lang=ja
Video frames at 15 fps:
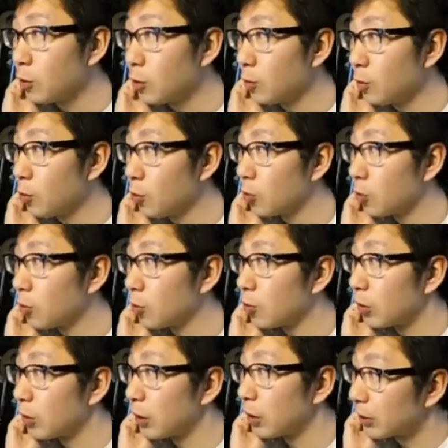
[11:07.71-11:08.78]
もの
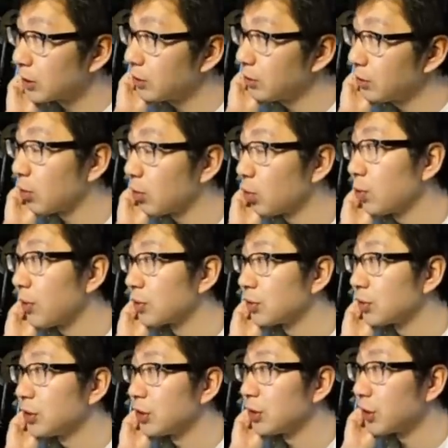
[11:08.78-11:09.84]
をね、私がいくら言葉を
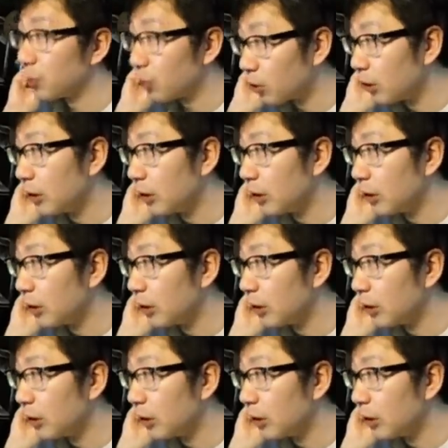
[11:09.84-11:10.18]
尽くしても、